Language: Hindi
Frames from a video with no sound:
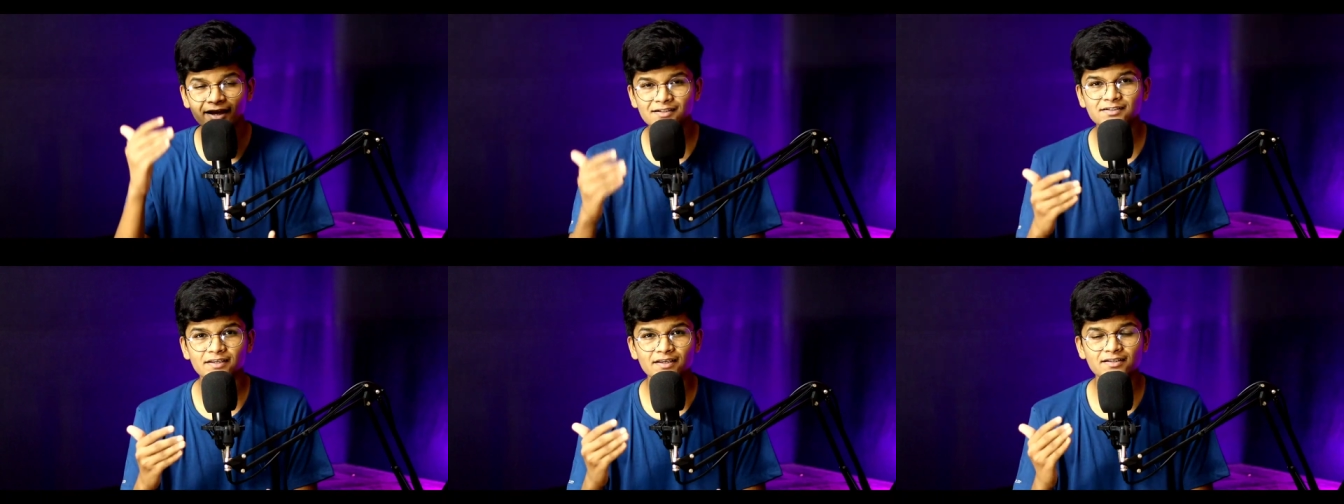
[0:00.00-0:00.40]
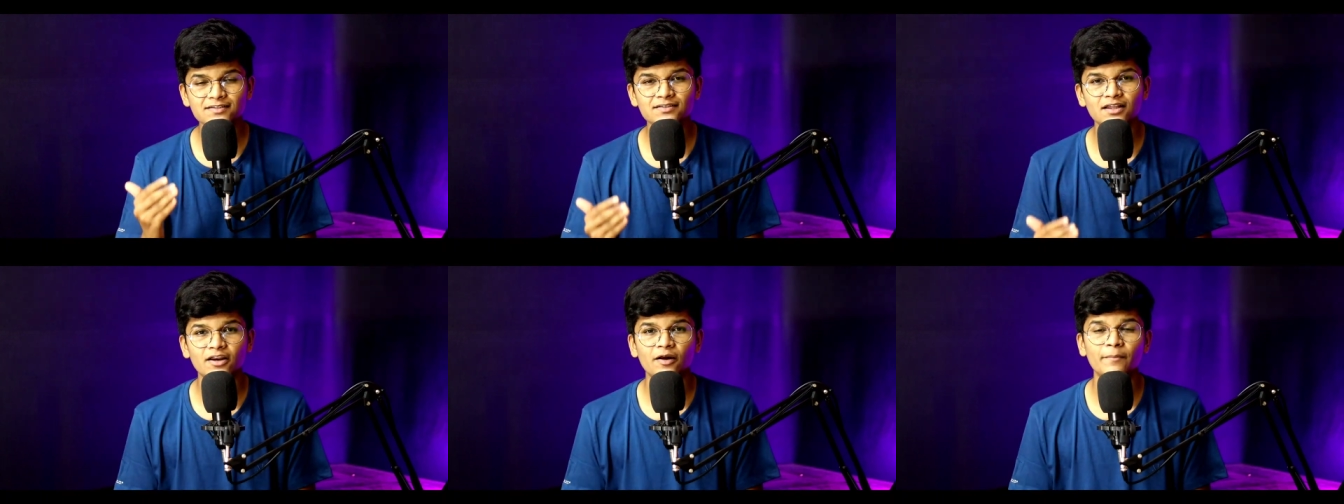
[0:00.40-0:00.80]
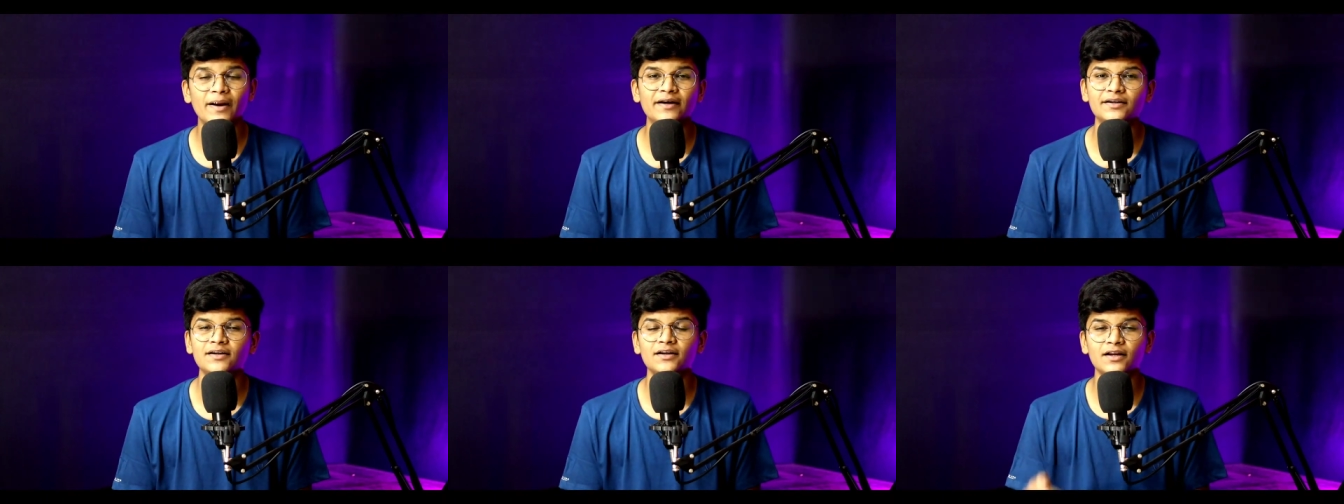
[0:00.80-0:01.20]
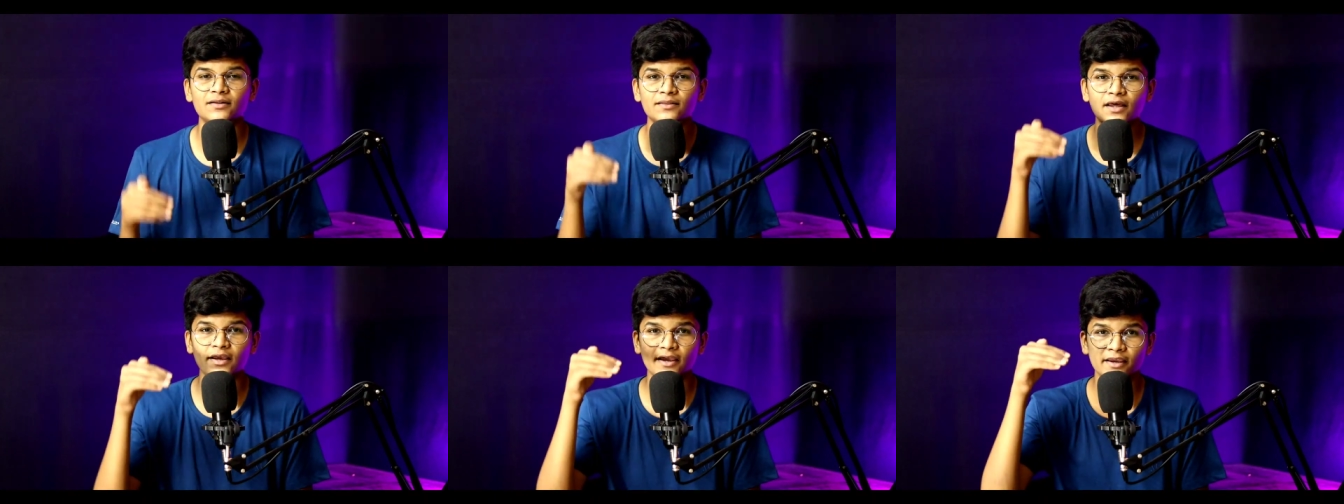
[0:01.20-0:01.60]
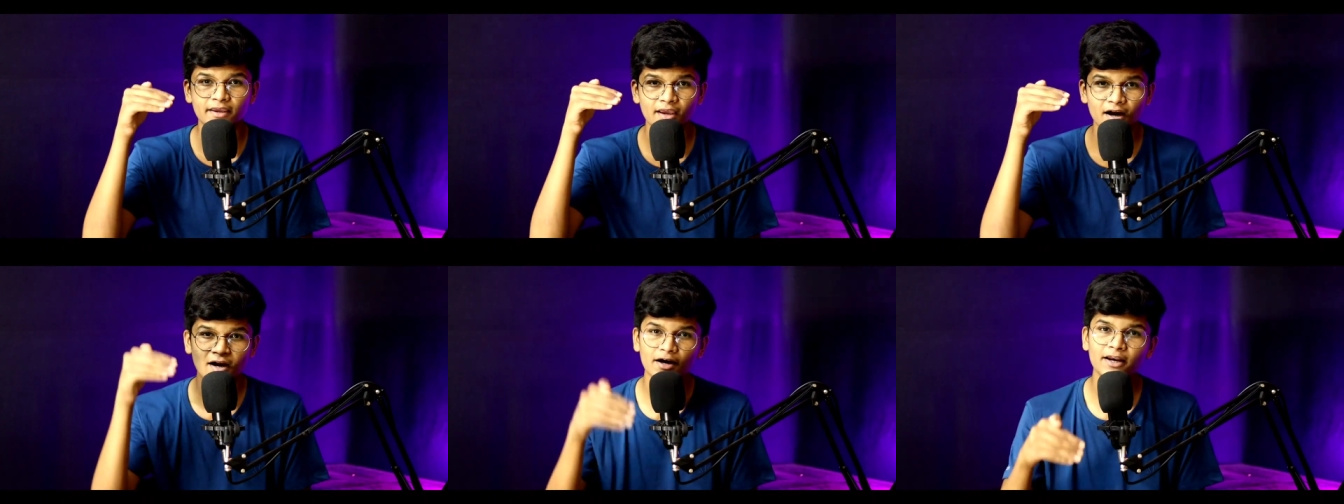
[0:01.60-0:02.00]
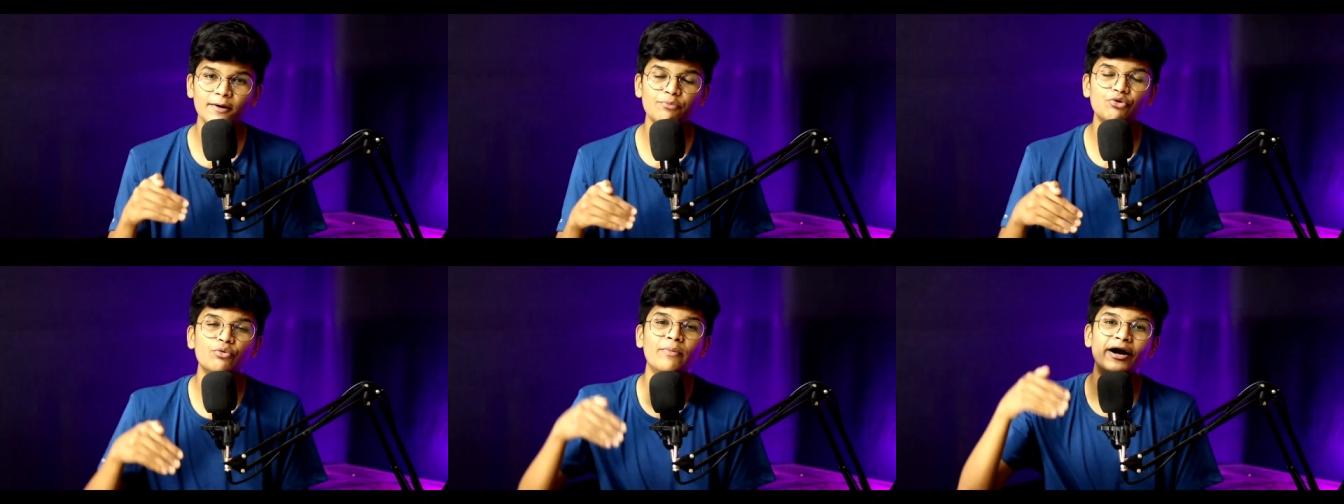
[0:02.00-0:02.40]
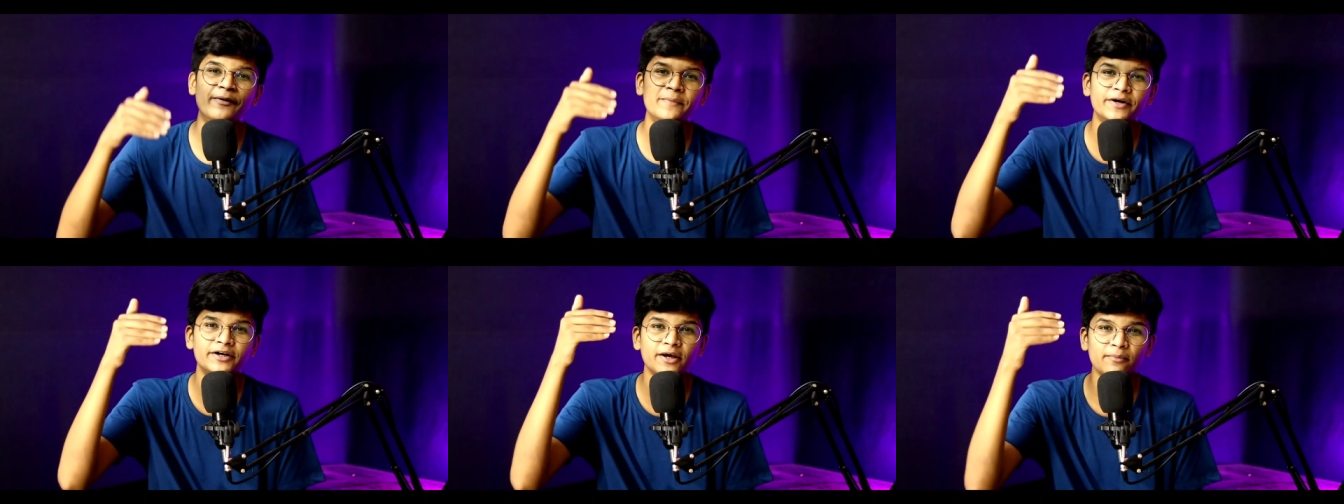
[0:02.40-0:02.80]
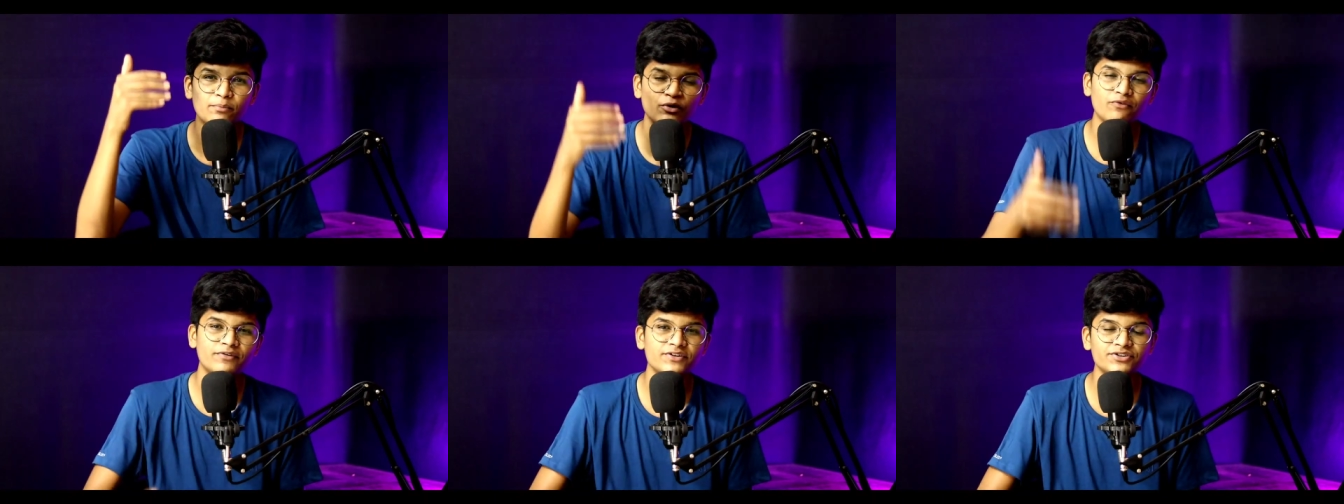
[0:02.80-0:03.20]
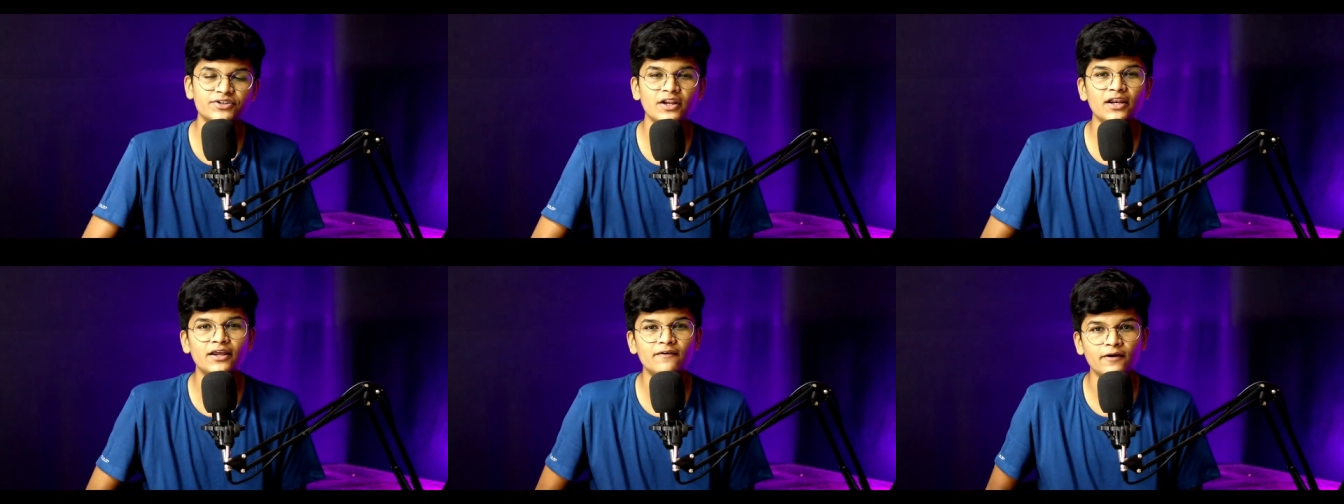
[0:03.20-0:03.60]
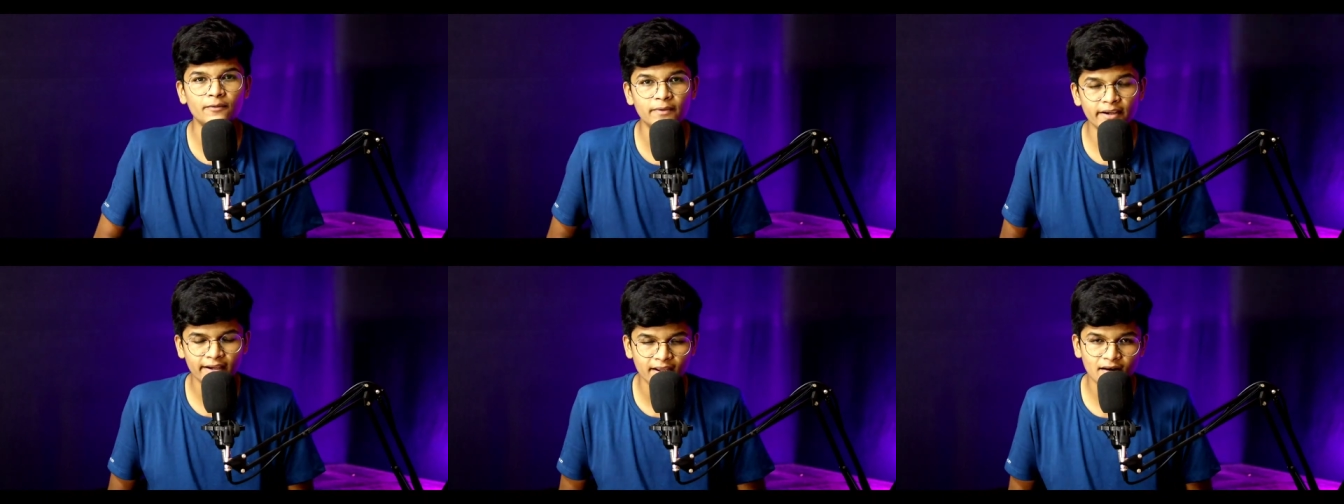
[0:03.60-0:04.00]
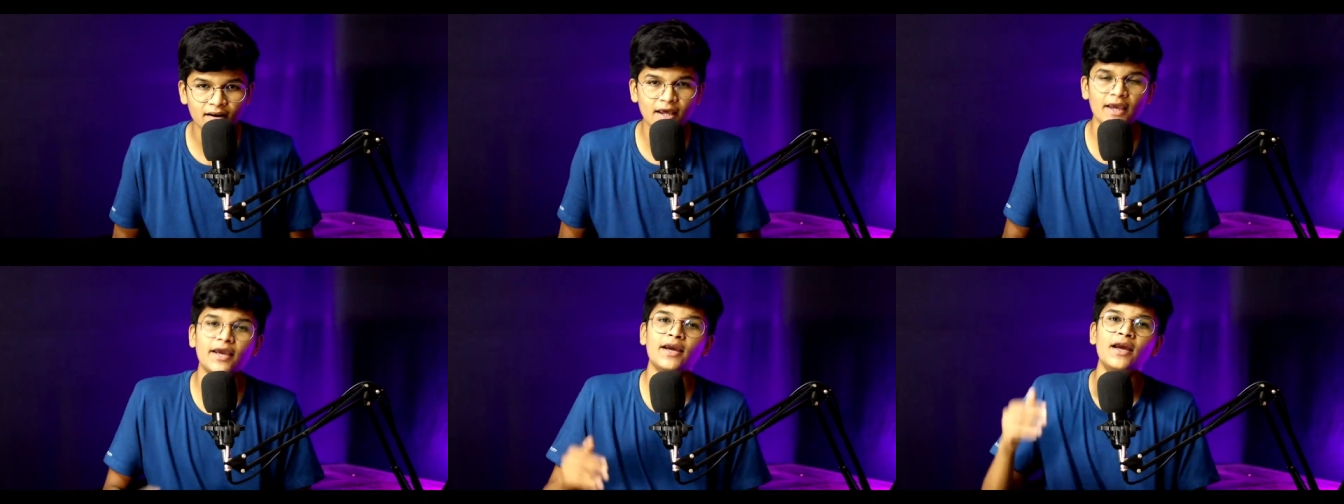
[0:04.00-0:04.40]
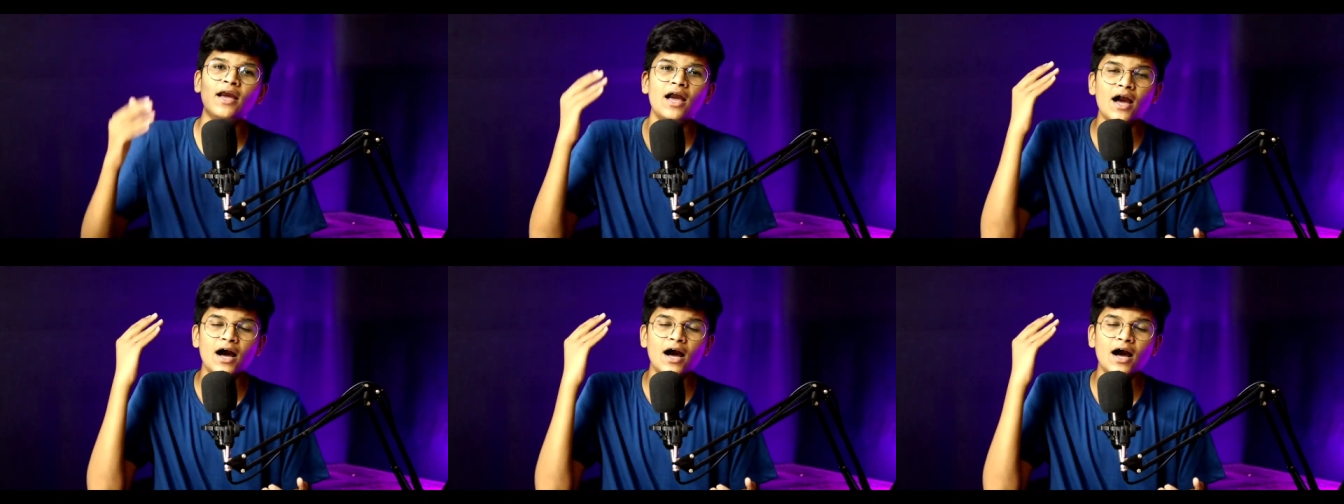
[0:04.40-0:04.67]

एज इस तरह मैटर करता है कि अगर आपको बैडमिंटन प्रोफेशनल लेवल पे खेलना है